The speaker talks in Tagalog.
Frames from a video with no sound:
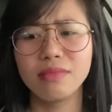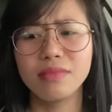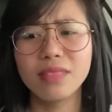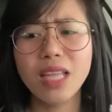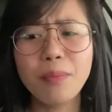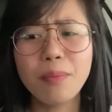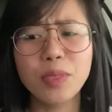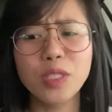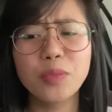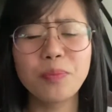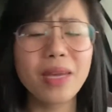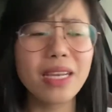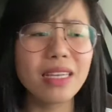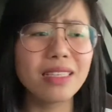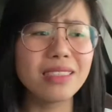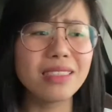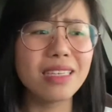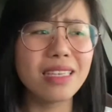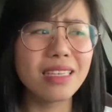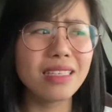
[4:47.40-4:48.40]
Tapos
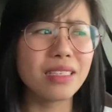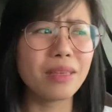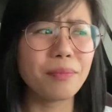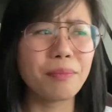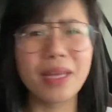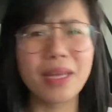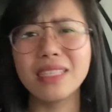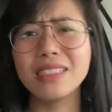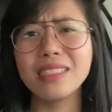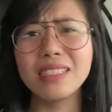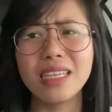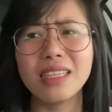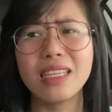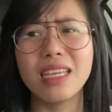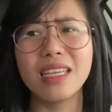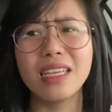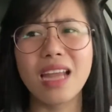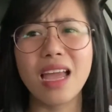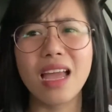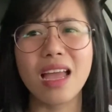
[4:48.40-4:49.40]
parang sil parang siya
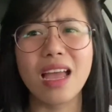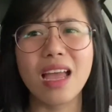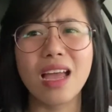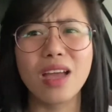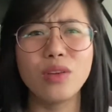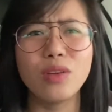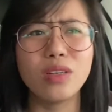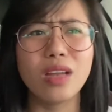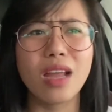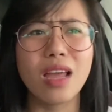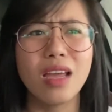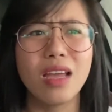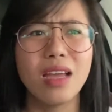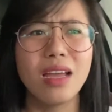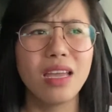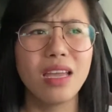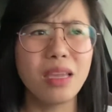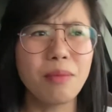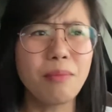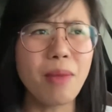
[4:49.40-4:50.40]
din na ano na
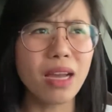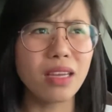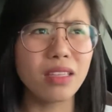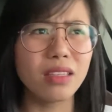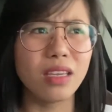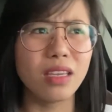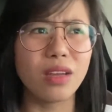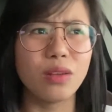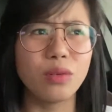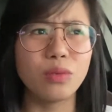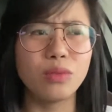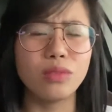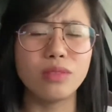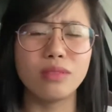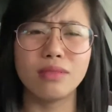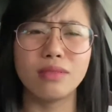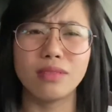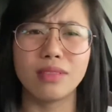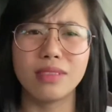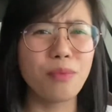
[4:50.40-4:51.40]
eh bakit
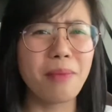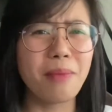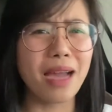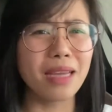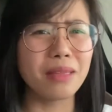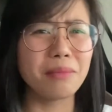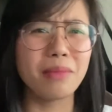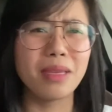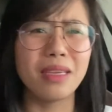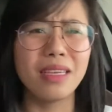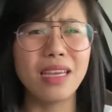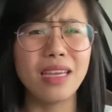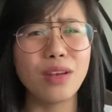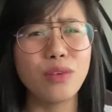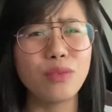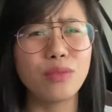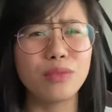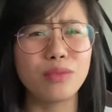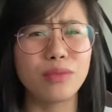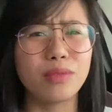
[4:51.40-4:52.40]
ganun? Nung bakit may
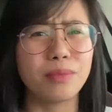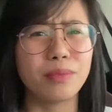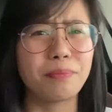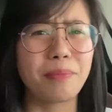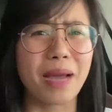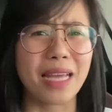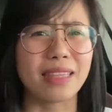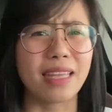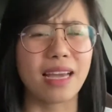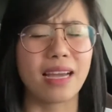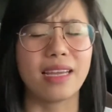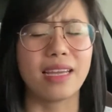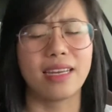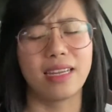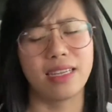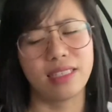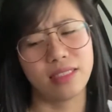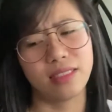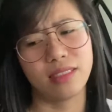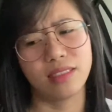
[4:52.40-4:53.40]
ganung
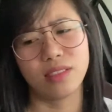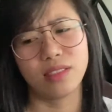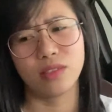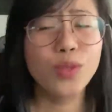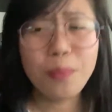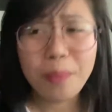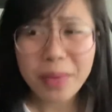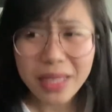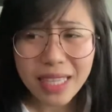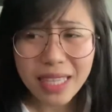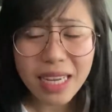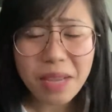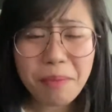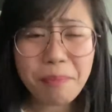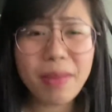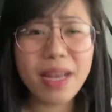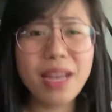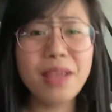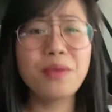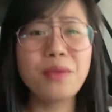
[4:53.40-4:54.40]
patakaran? So pati rin
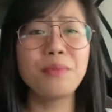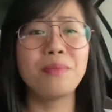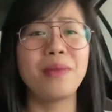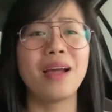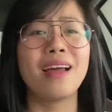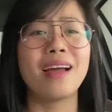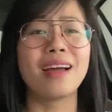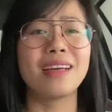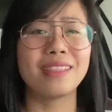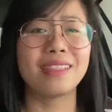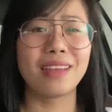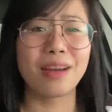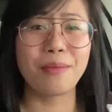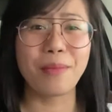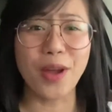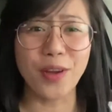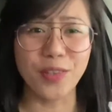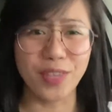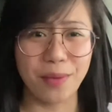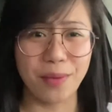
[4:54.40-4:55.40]
pala yung mga
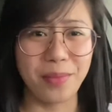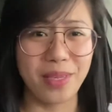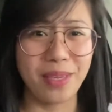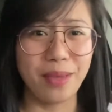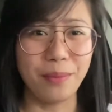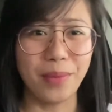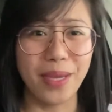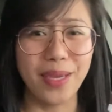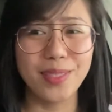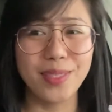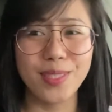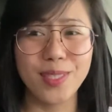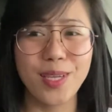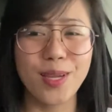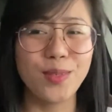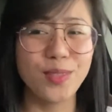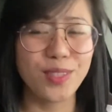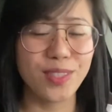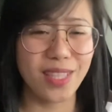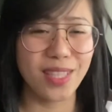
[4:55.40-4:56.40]
katrabaho namin iba is
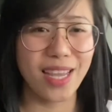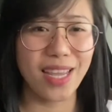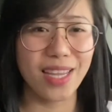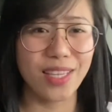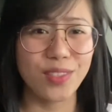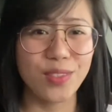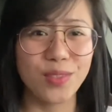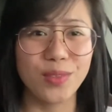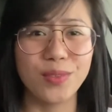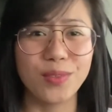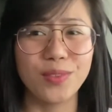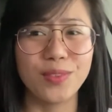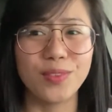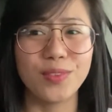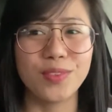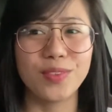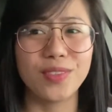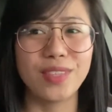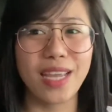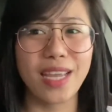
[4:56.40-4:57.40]
ganun din
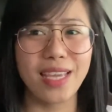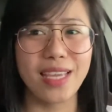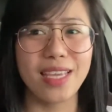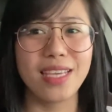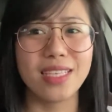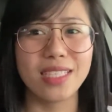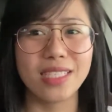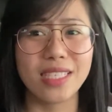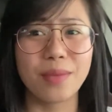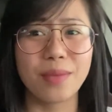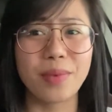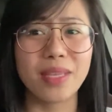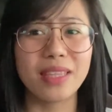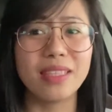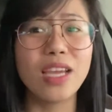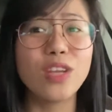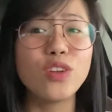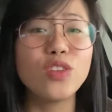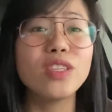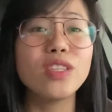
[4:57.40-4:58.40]
yung naiisip at
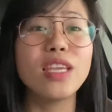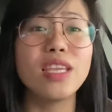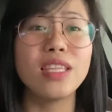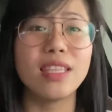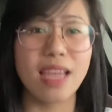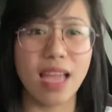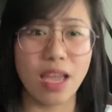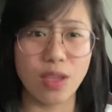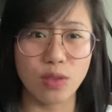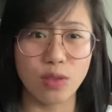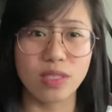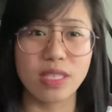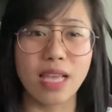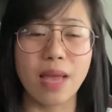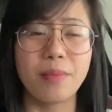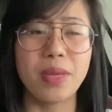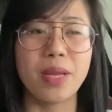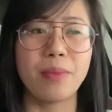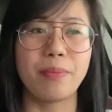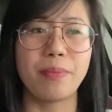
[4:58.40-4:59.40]
ganun din nga yung
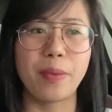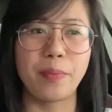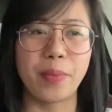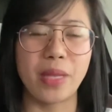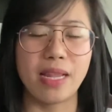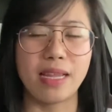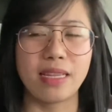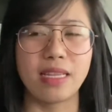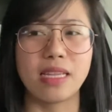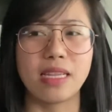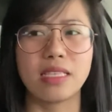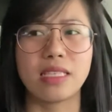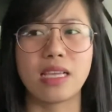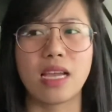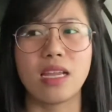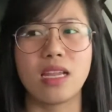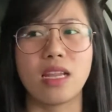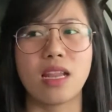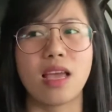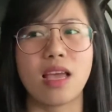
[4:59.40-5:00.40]
sabi ng pamilya nila sa
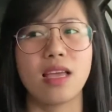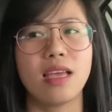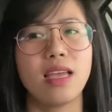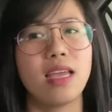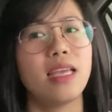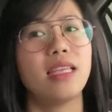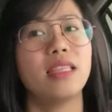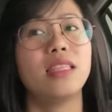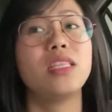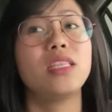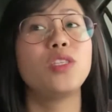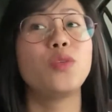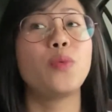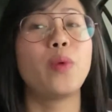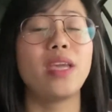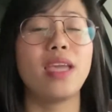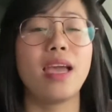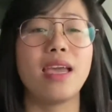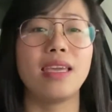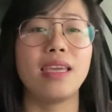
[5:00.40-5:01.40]
kanila. That's
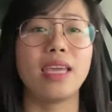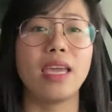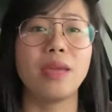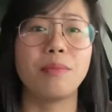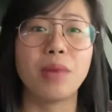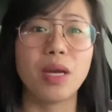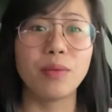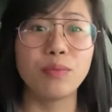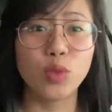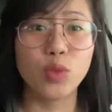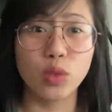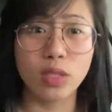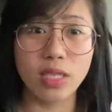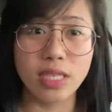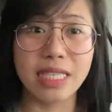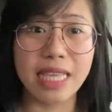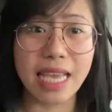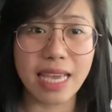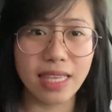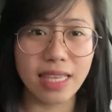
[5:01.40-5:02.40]
why I came up to
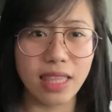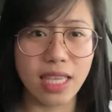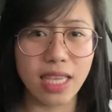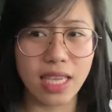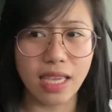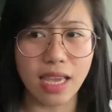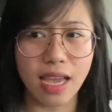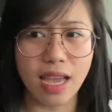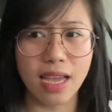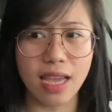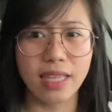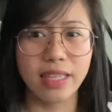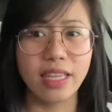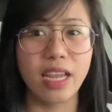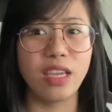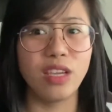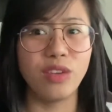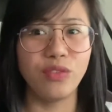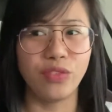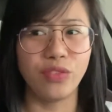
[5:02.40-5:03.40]
this idea
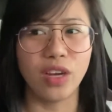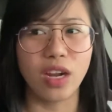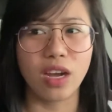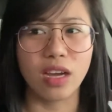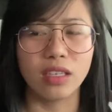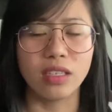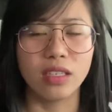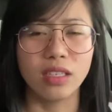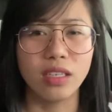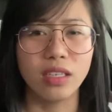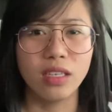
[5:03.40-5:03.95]
na i-vlog